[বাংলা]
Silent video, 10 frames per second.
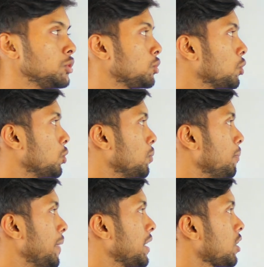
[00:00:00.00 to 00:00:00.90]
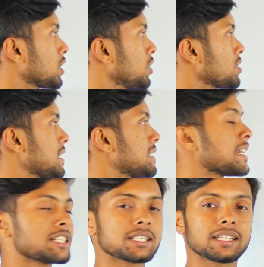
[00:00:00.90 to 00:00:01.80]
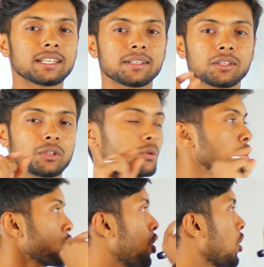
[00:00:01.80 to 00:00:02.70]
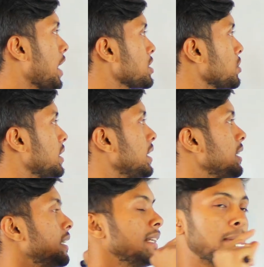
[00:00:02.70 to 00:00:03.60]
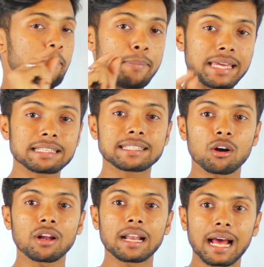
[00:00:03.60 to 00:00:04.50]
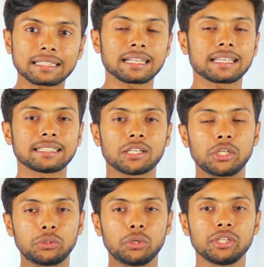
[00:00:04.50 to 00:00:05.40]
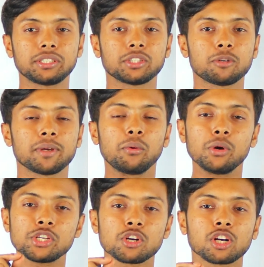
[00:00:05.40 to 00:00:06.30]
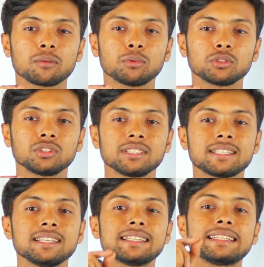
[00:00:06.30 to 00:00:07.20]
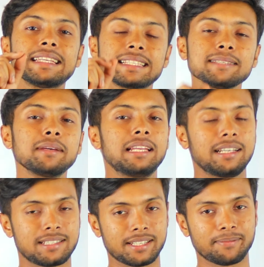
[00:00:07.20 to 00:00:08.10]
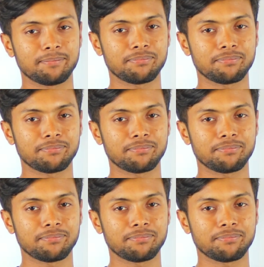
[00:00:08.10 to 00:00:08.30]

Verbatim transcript: তো মেন কথা হচ্ছে যে কোনো সংখ্যায় যদি বেস দেওয়া না থাকে তাহলে ধরে নিতে হবে ওই সংখ্যা পদ্ধতিটি ডেসিমেলে আছে